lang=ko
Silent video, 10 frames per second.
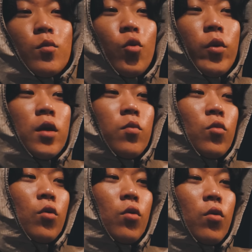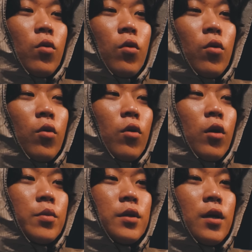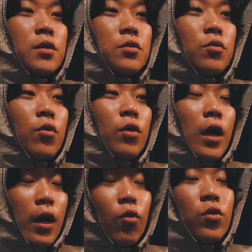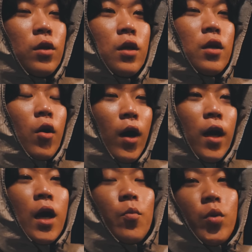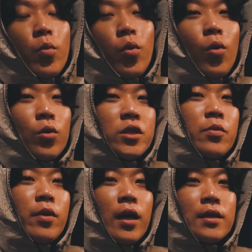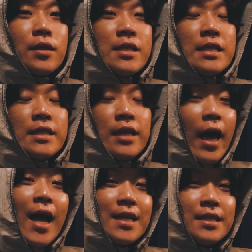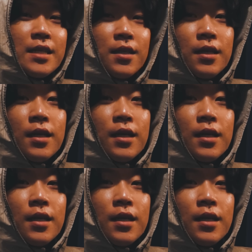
몸에 힘도 없어가지고 아 오늘은 영화를 한 편 보고 집에 가서 일찍 자야지